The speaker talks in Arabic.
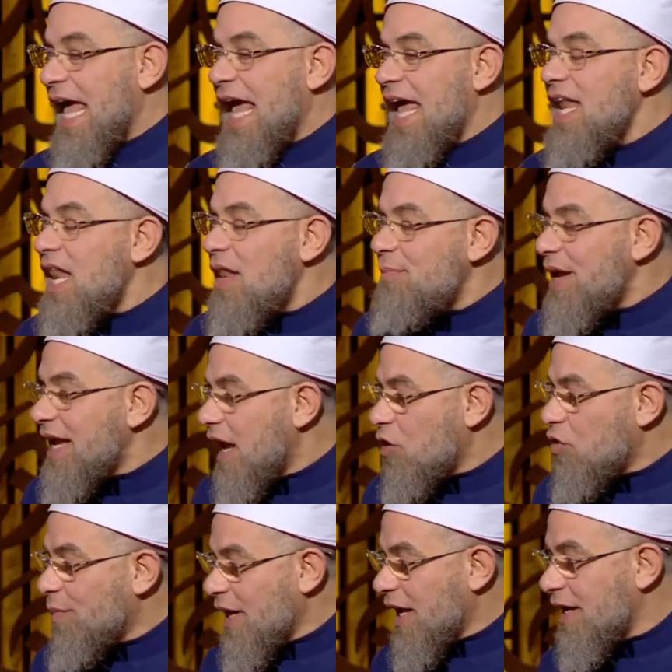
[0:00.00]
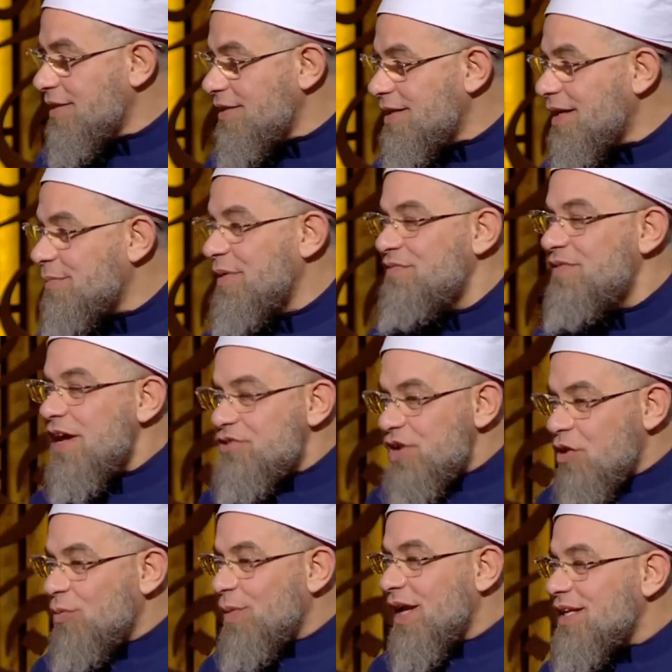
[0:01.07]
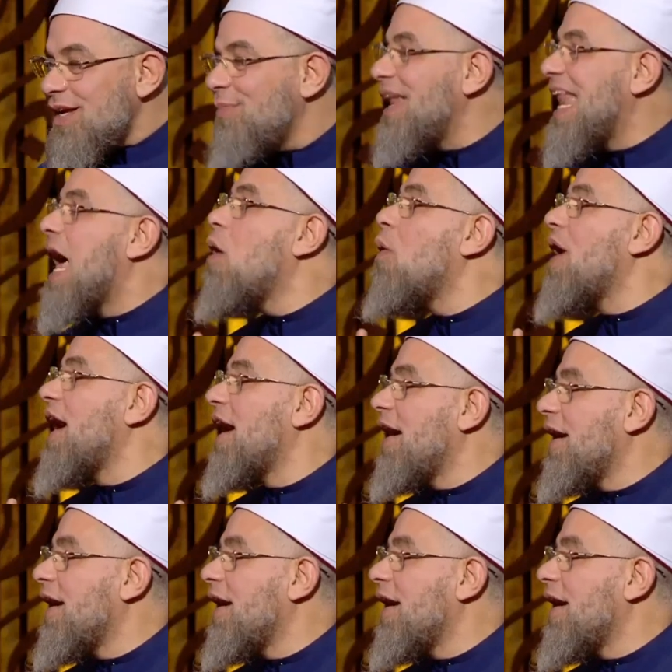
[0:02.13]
انا لما اجي احكم على حضرتك ما ينفعش احكم على حضرتك بالهوى